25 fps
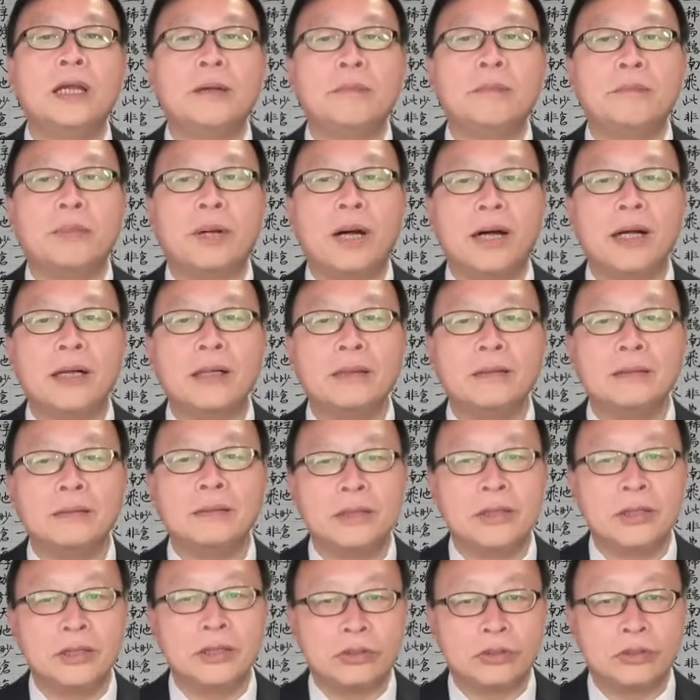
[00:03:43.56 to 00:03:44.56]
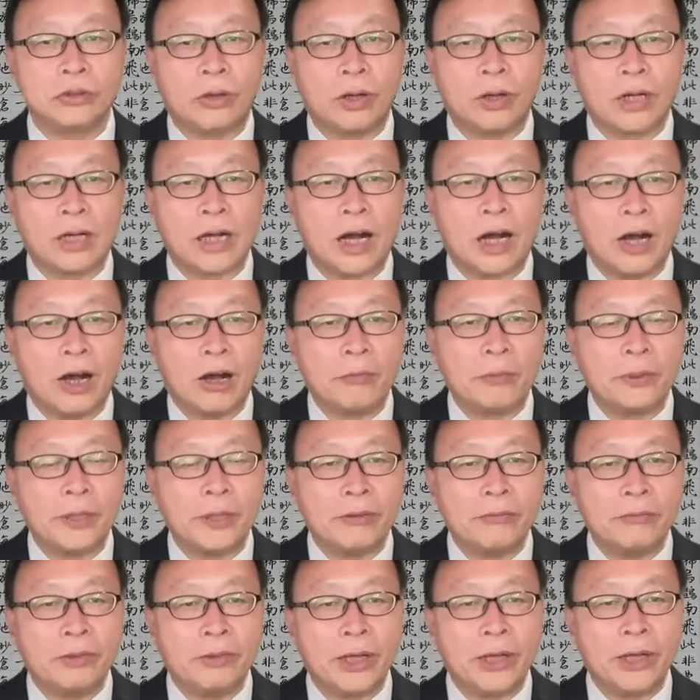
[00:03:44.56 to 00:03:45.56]
彭做考
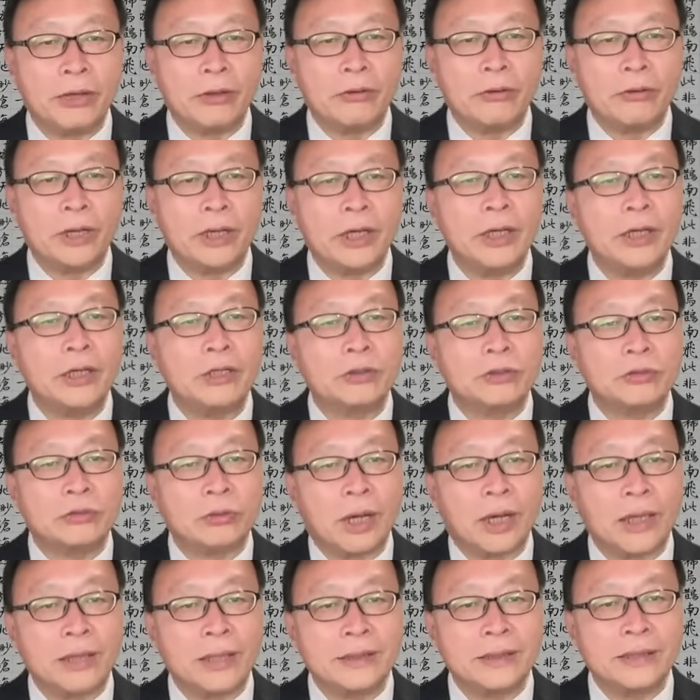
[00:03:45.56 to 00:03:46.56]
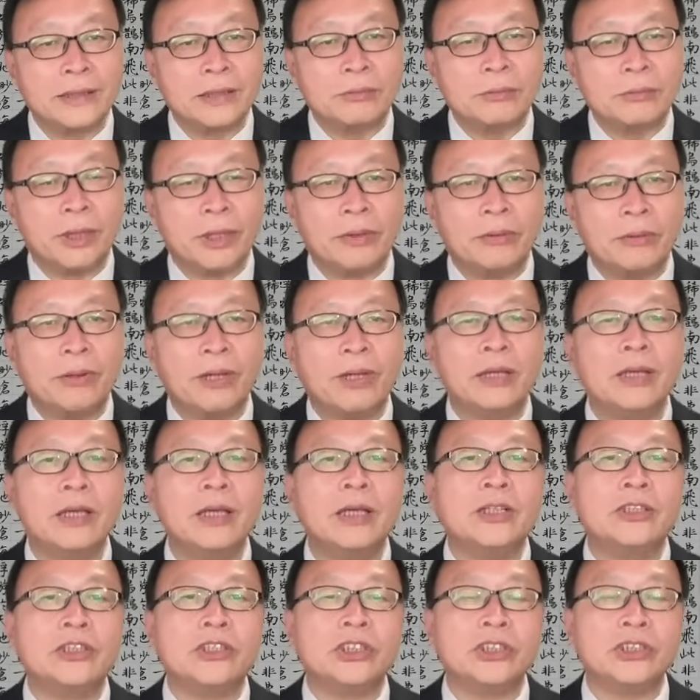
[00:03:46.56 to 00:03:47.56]
评委员会专职委员
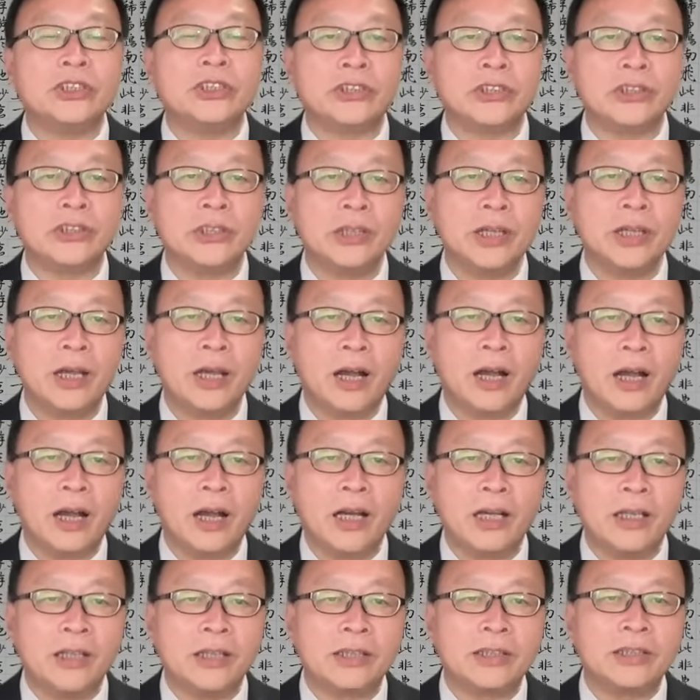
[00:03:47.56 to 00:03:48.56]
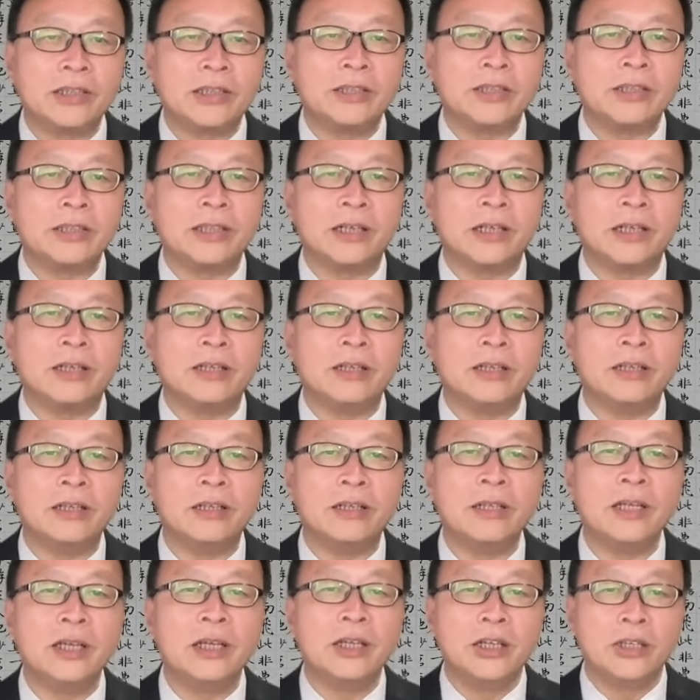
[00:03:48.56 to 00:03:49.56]
其实很适合。
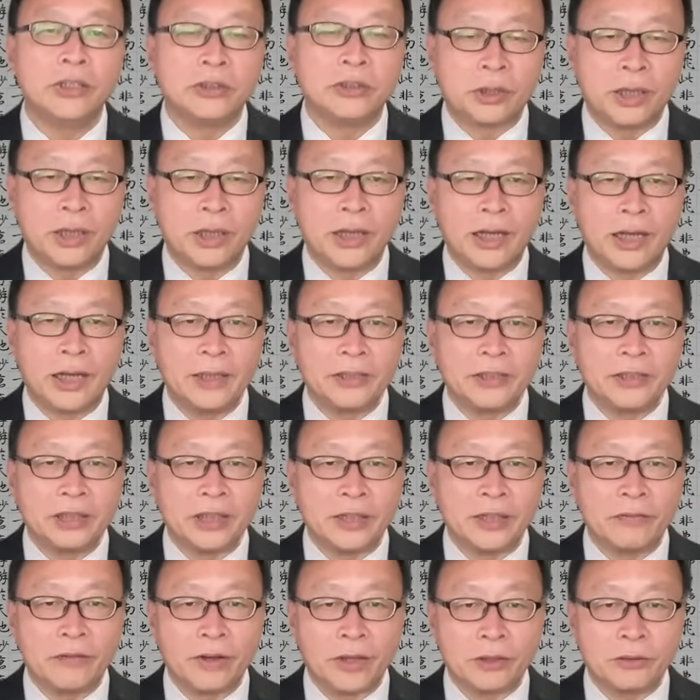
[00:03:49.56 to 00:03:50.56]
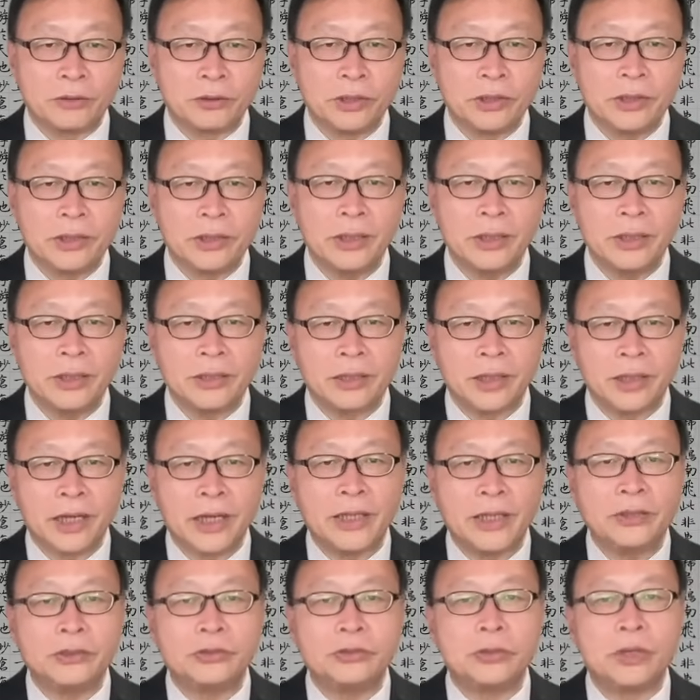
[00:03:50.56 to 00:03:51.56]
虽然解放军
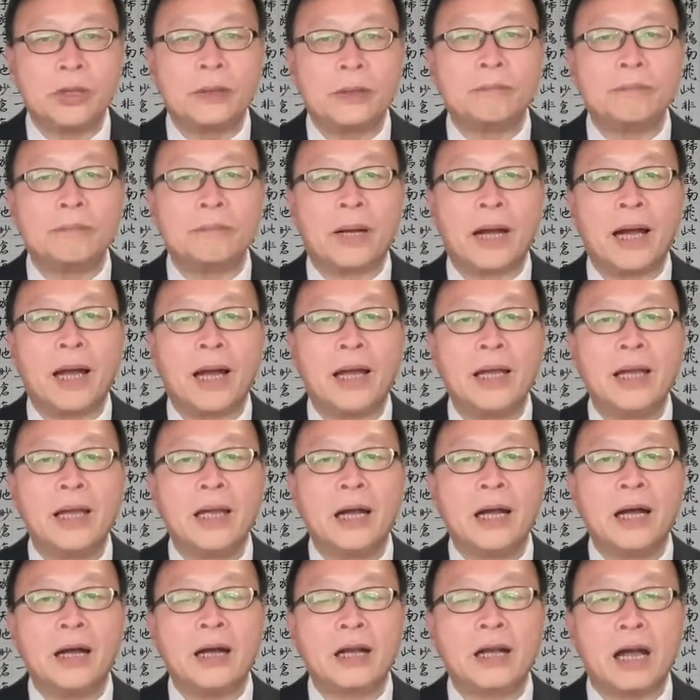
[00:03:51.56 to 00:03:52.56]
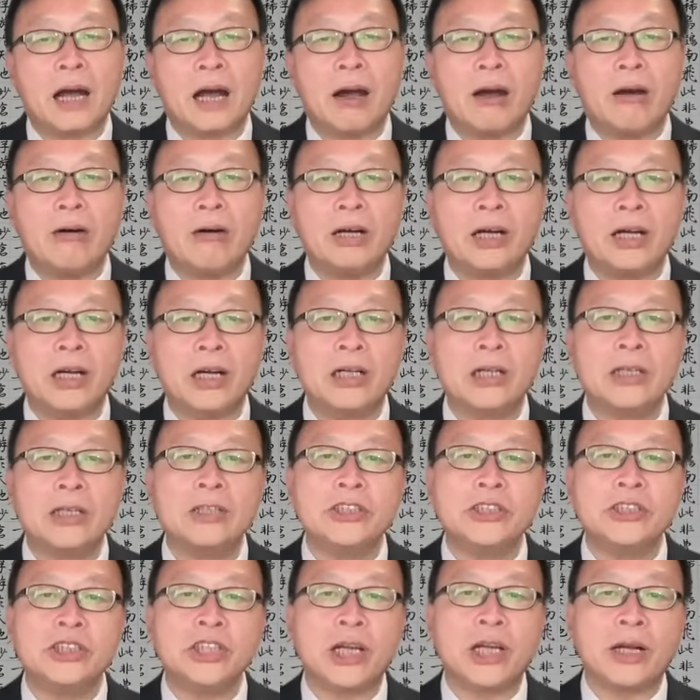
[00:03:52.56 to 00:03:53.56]
对选拔和考核
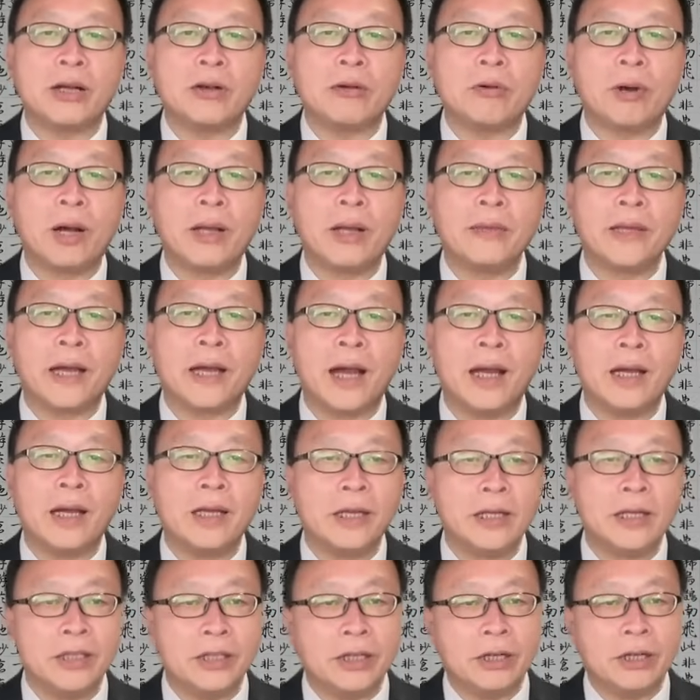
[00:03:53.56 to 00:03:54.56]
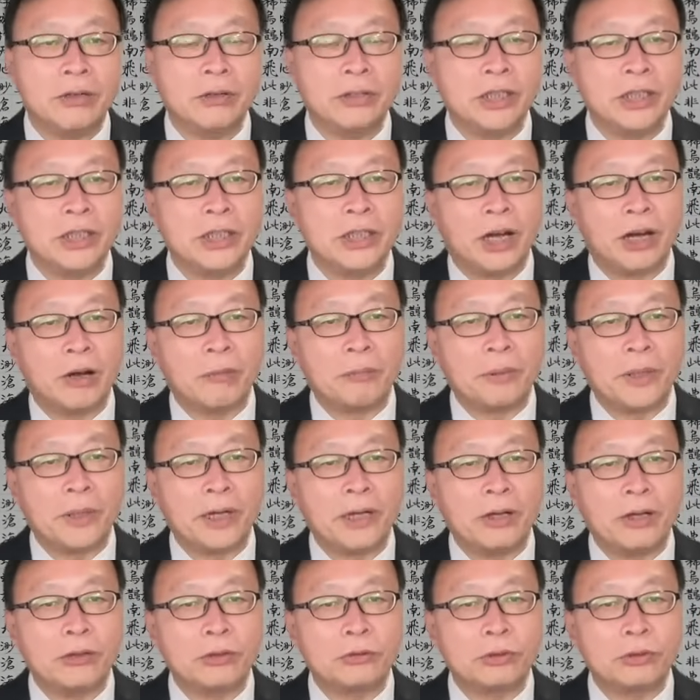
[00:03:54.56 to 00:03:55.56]
将官呐有一套
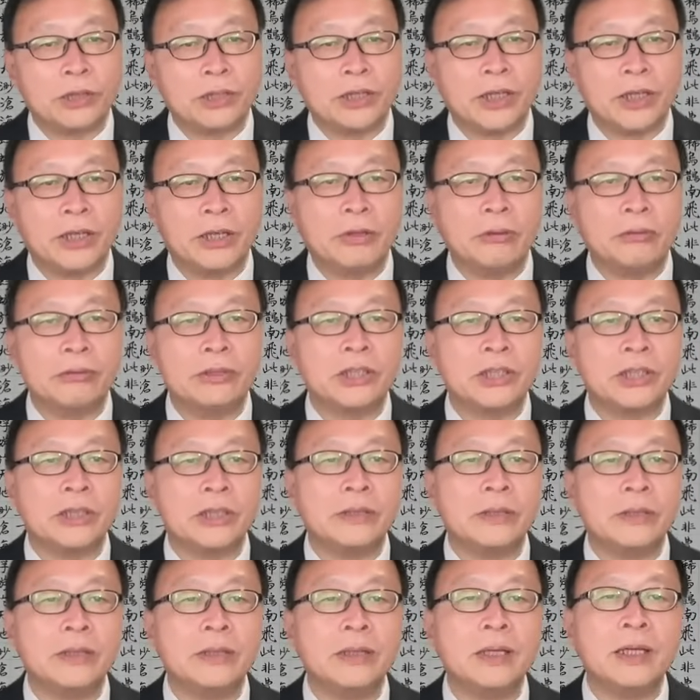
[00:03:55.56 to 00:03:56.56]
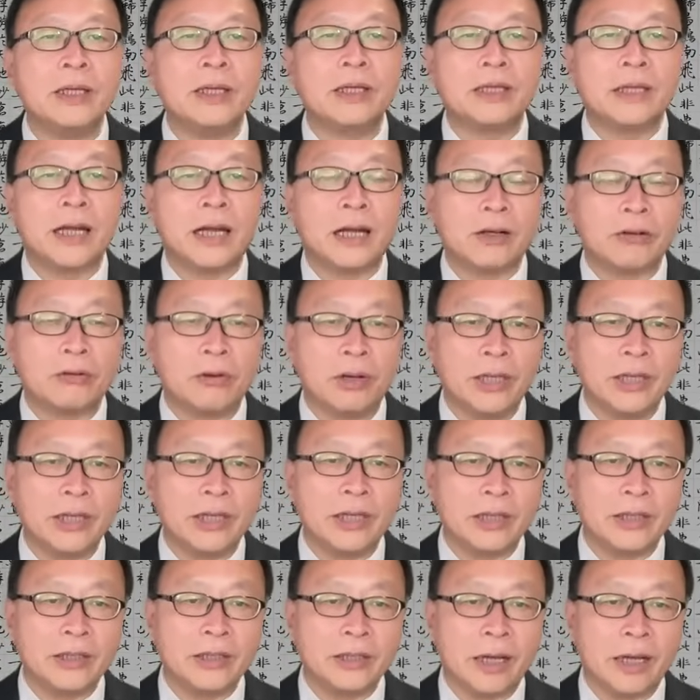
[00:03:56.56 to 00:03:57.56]
标准的流程，但归
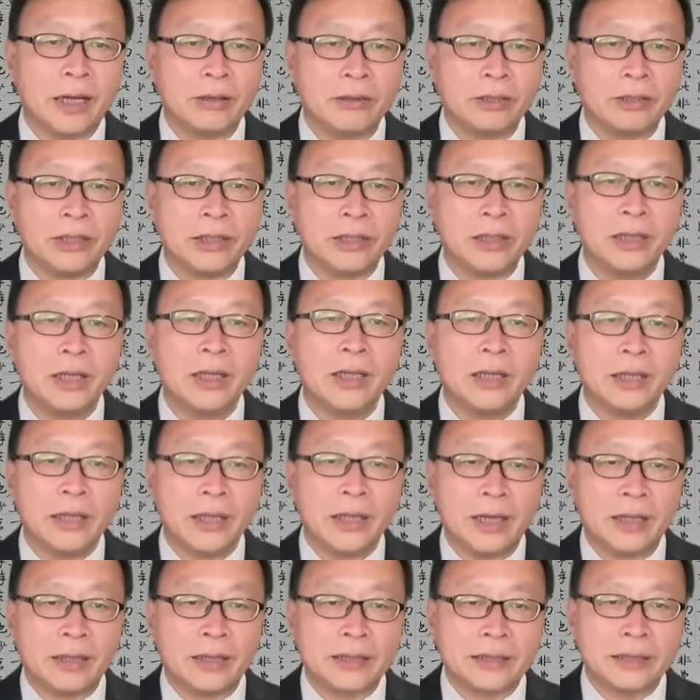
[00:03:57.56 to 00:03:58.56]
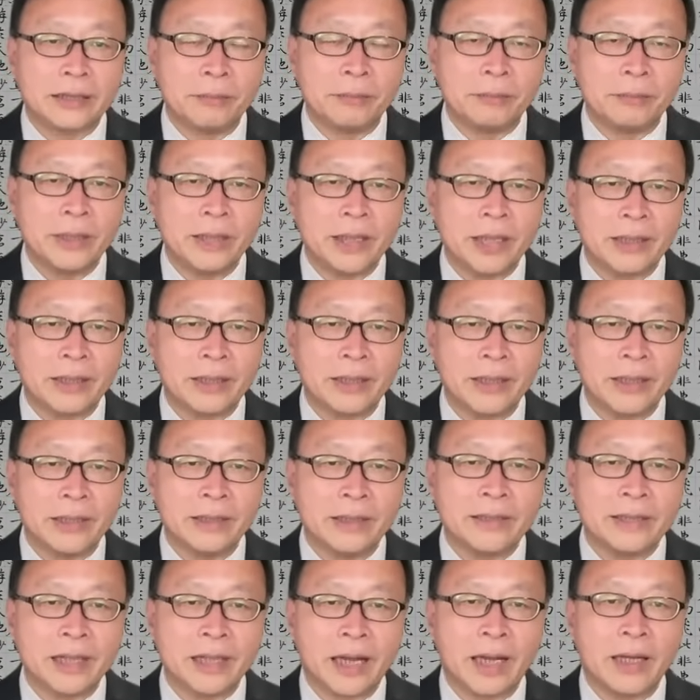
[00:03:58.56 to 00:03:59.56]
根到底。要什么样的人
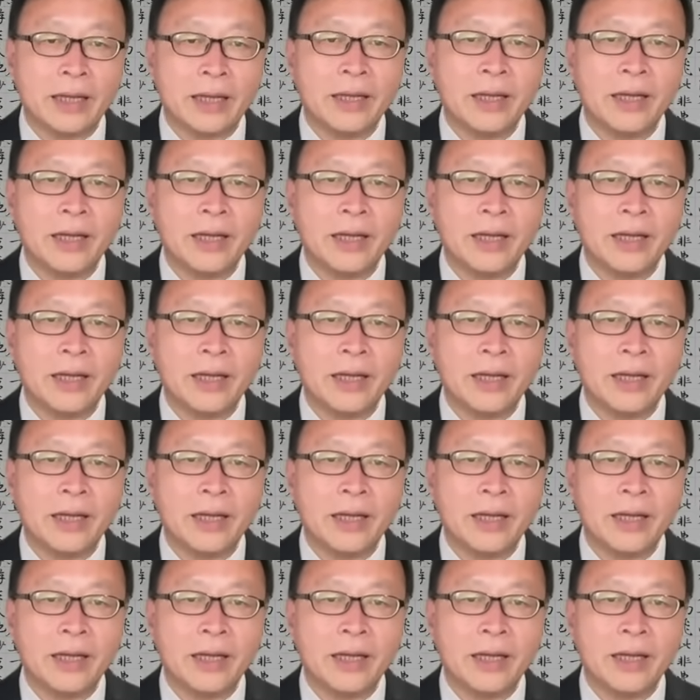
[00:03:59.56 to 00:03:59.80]
才